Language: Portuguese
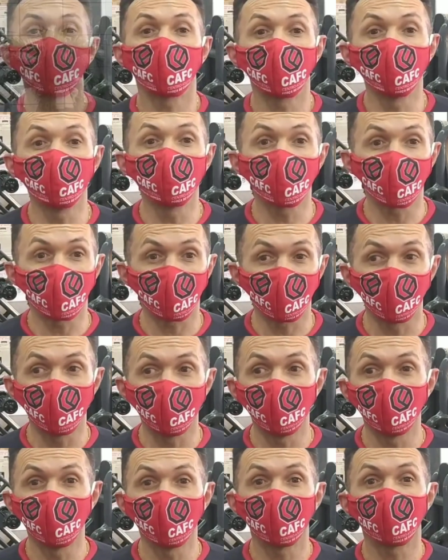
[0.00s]
Estamos
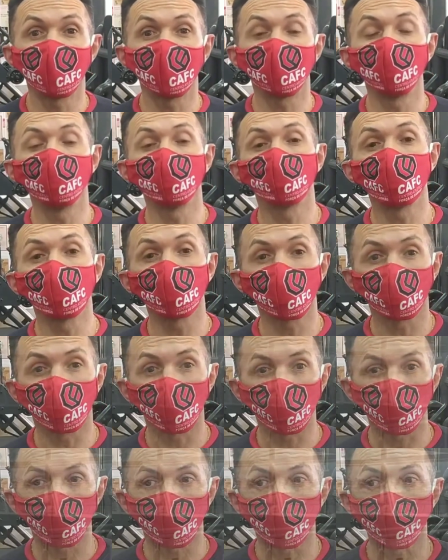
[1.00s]
aqui seguindo todos os
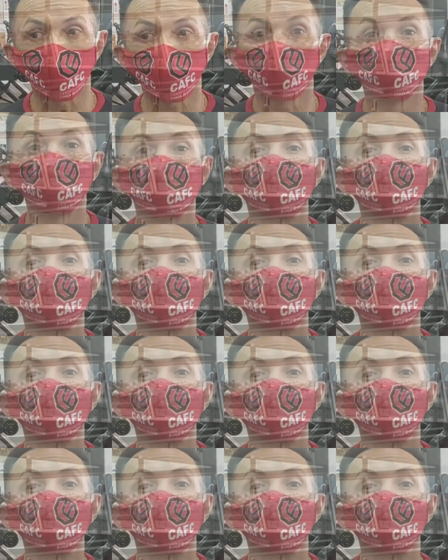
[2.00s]
protocolos,